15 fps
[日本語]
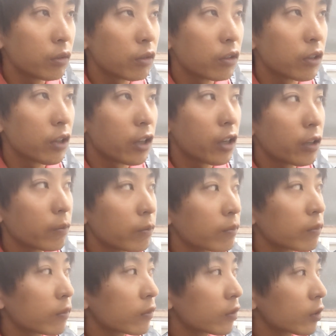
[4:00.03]
乗って、
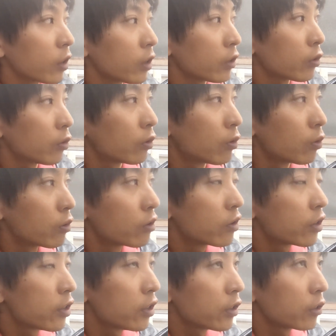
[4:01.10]
えっと、奥
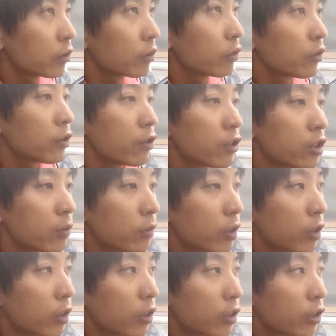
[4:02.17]
尻島っていう
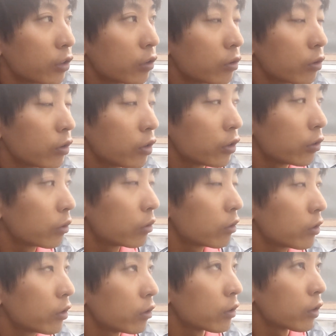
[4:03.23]
島離島離
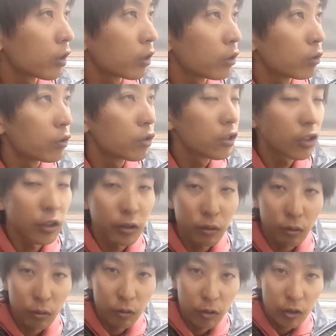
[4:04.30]
島っていうのか奥尻
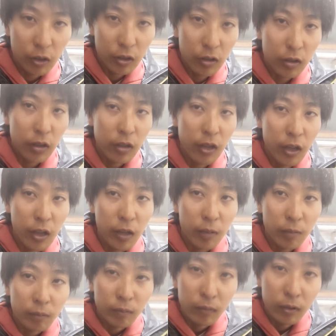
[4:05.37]
島に行っ
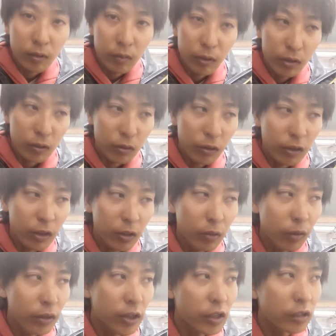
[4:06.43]
て、まあ、それで
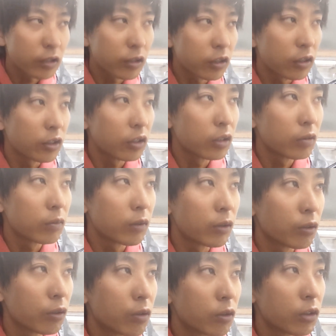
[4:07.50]
とりあえず、まあ、
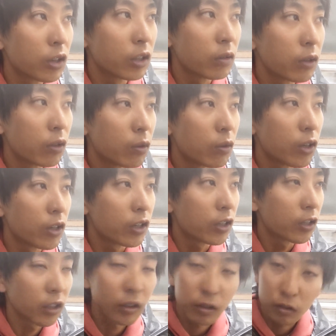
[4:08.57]
今回は終わり
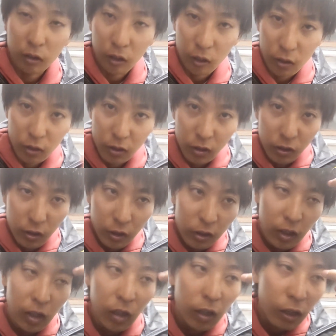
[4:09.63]
かなっていう感じですね
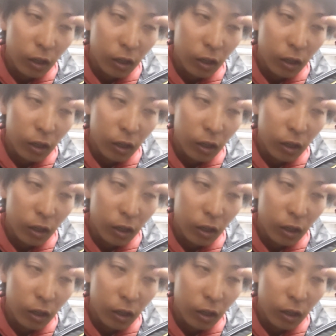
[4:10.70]
だか